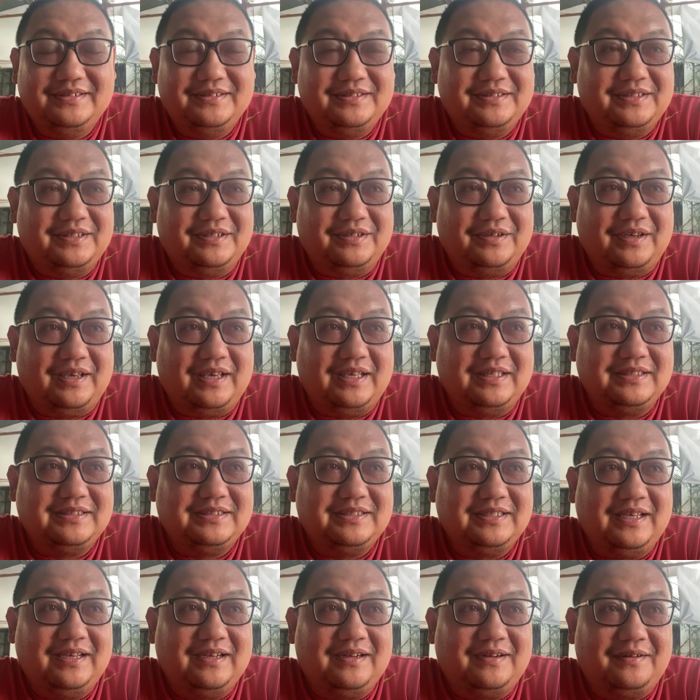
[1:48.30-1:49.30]
So,
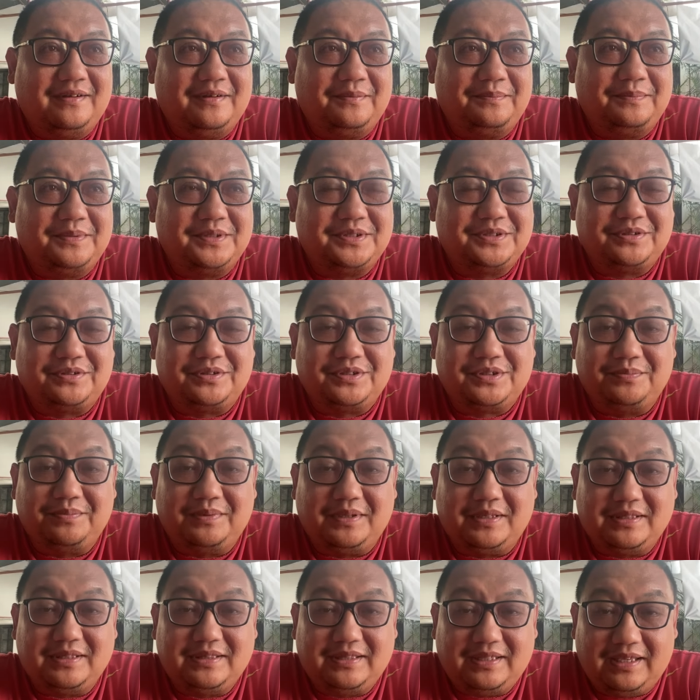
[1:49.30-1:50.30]
NCR Officers
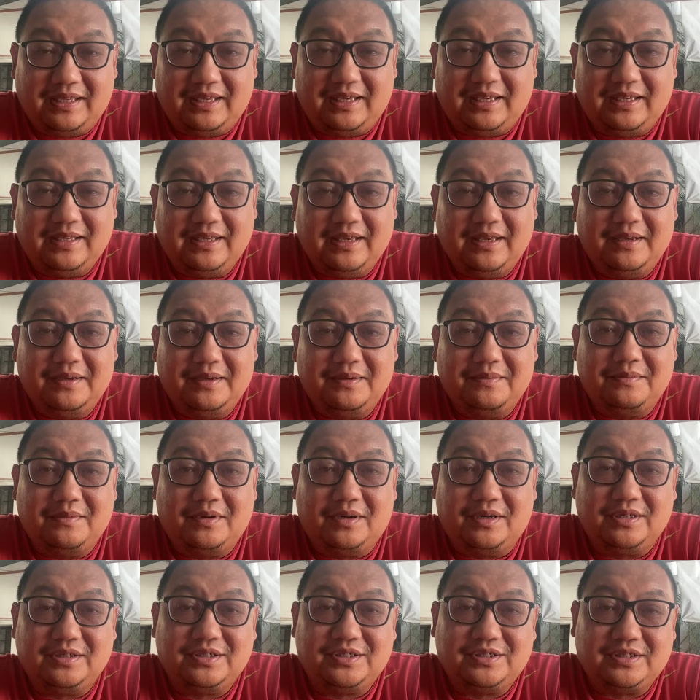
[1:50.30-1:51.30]
Meeting,
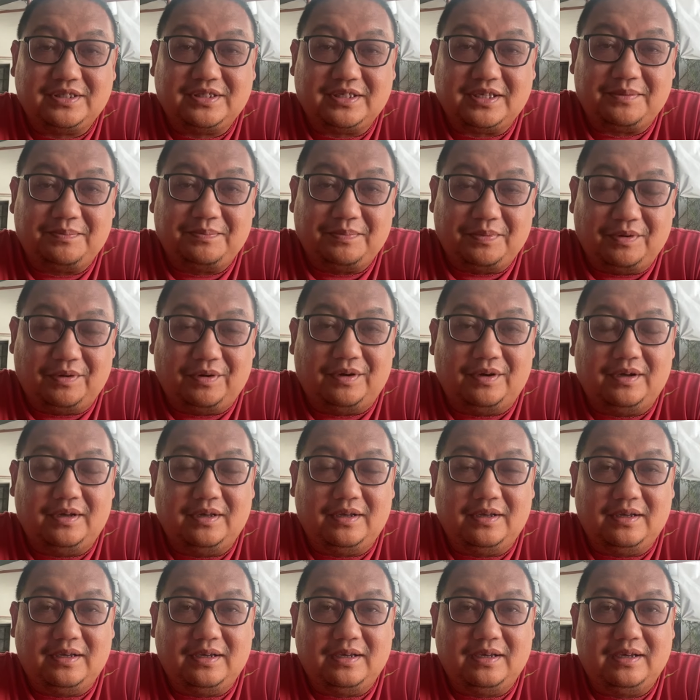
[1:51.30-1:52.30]
March 3 po.
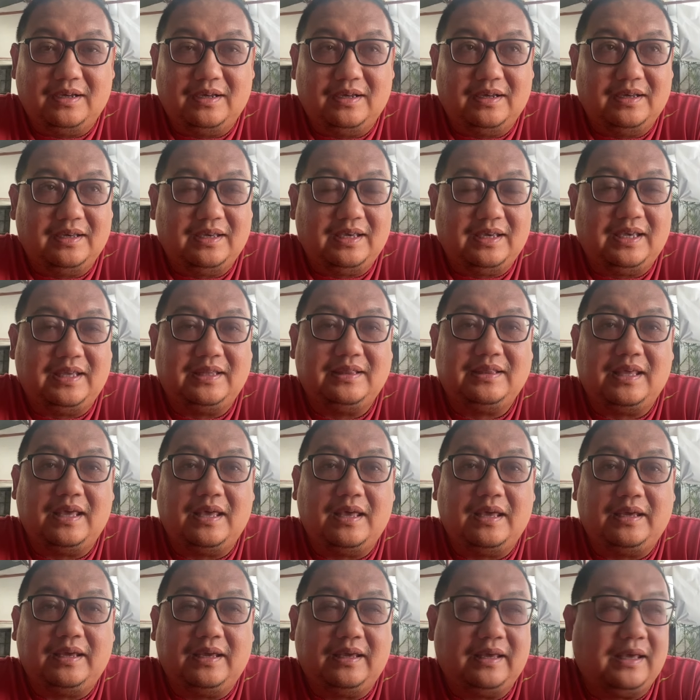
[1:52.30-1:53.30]
Uh,
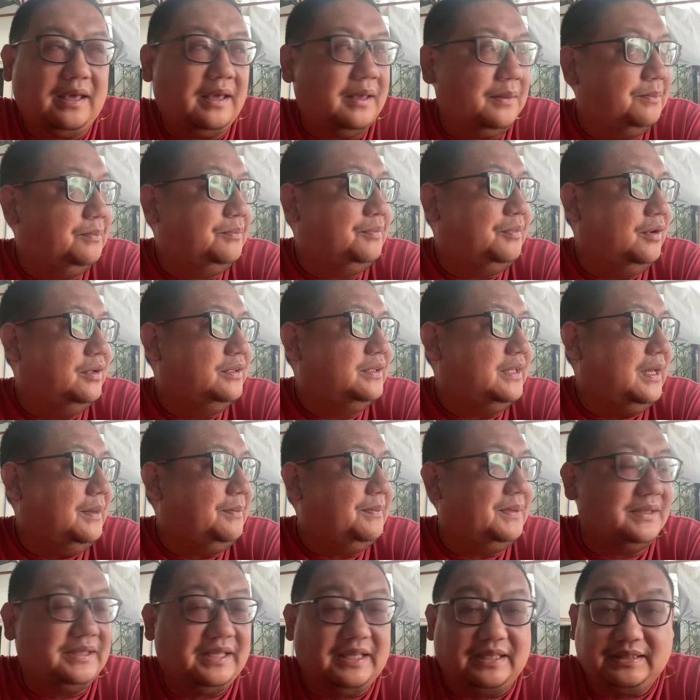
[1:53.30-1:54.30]
8 a.m. po,
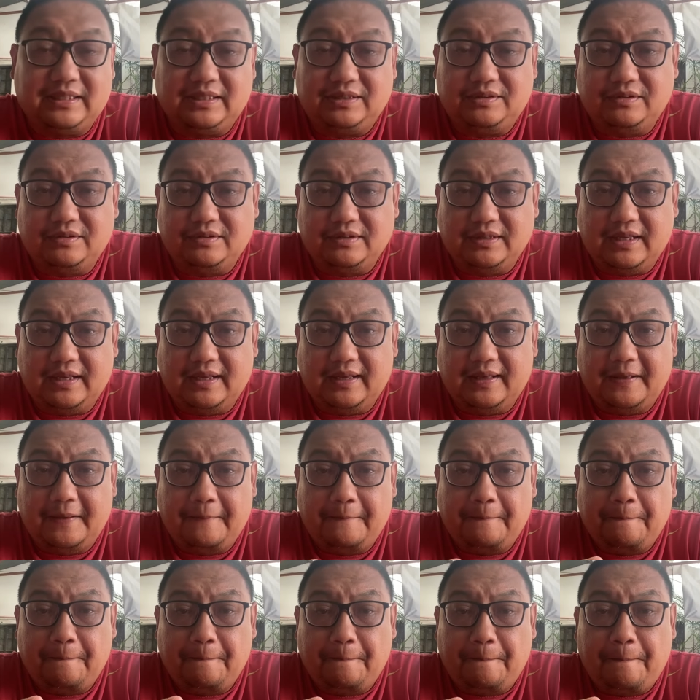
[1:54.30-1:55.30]
dapat nandito na
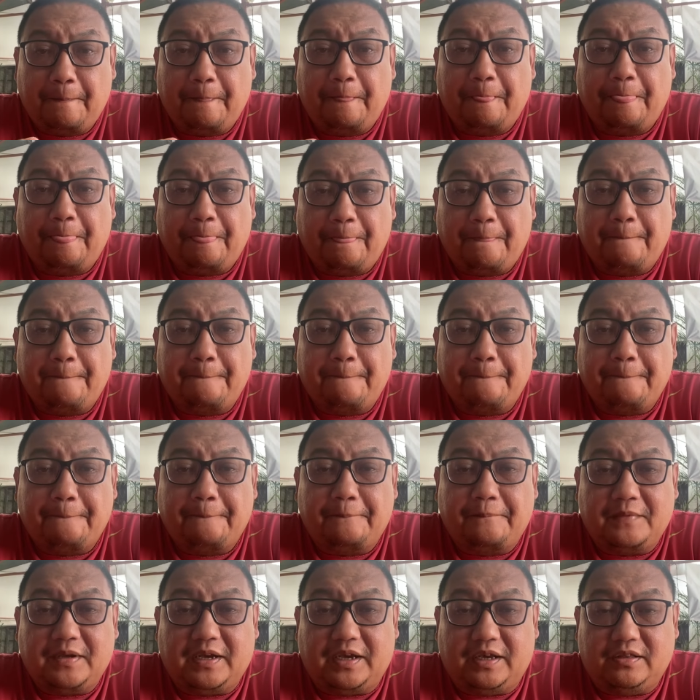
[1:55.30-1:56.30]

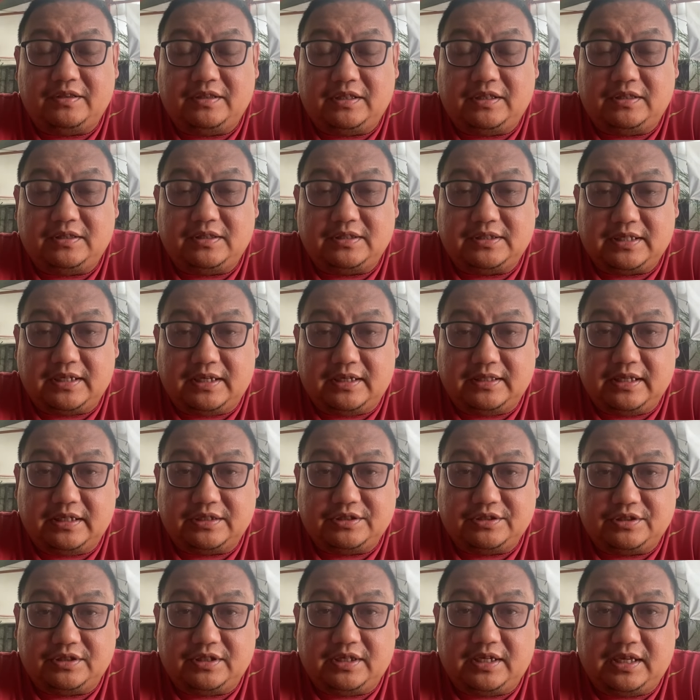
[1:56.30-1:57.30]
ay dito sa
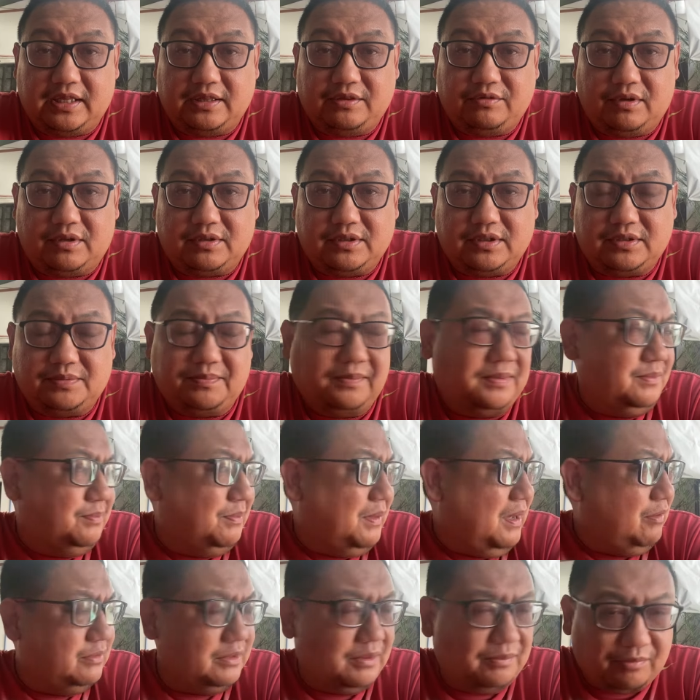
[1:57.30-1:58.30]
national headquarters. Ba't ba
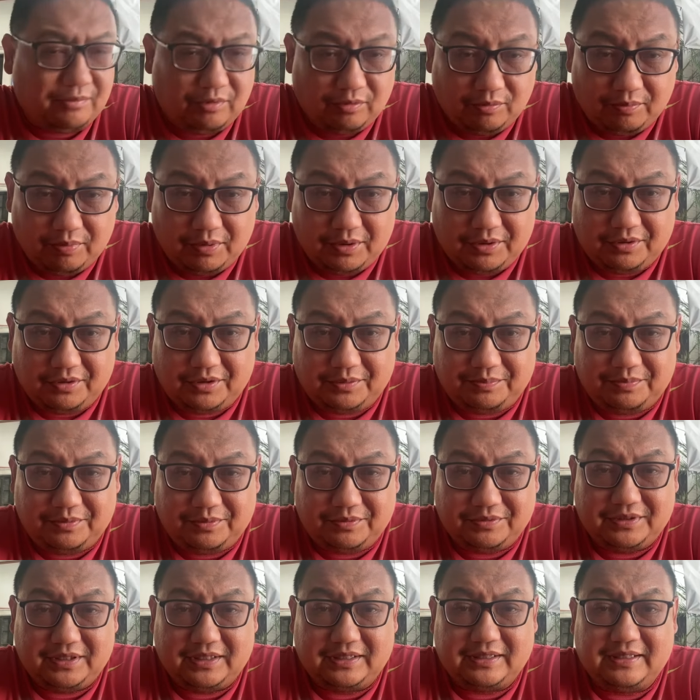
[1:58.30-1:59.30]
akong nabubulol
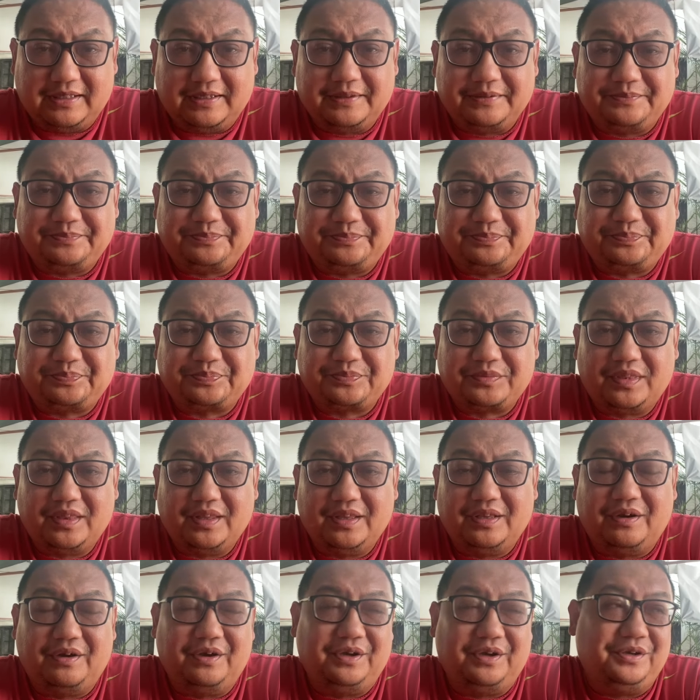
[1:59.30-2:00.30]
putik na yan?
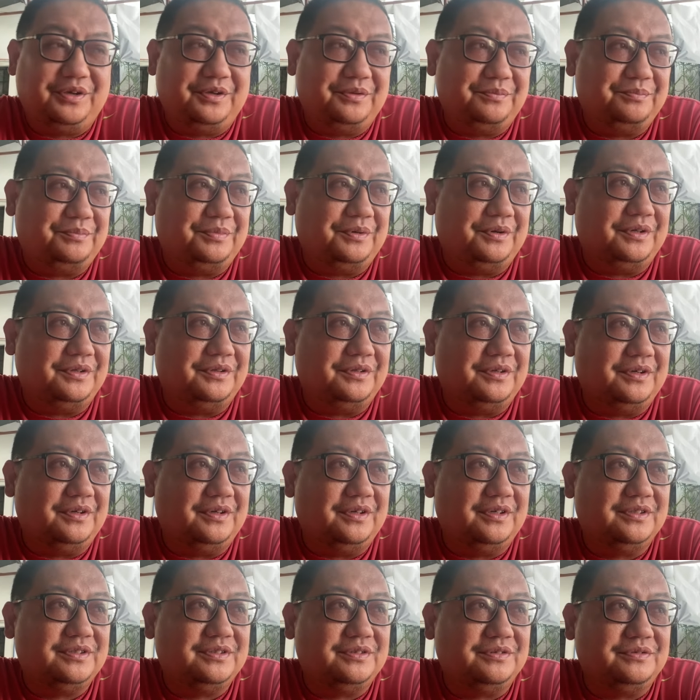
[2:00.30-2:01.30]
So, yun po, no?
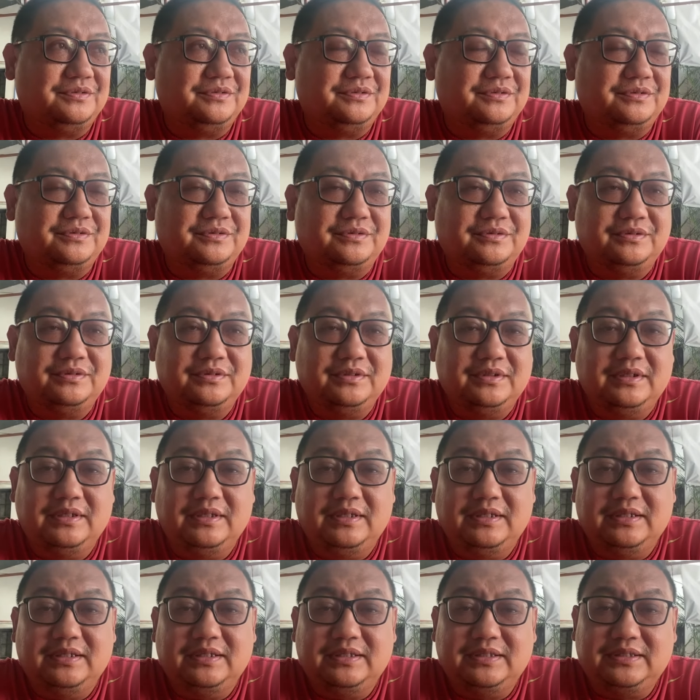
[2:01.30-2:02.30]
So,
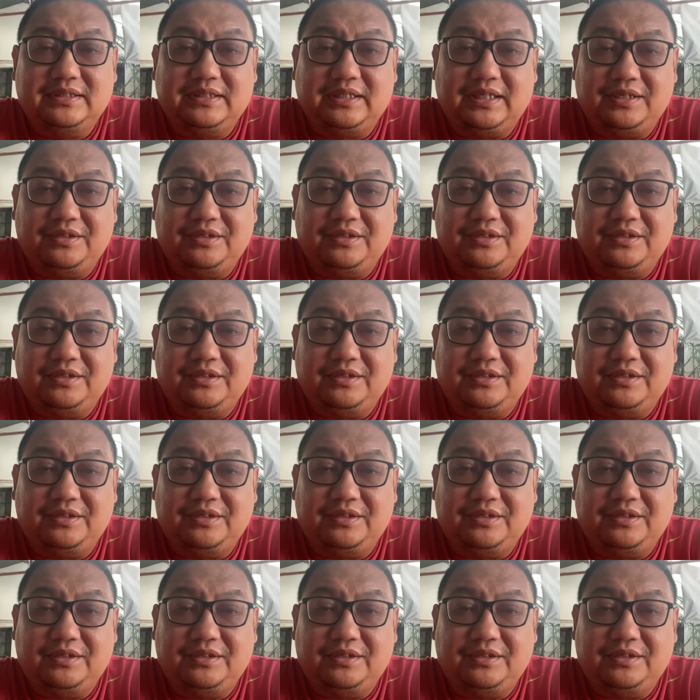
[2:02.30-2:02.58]
see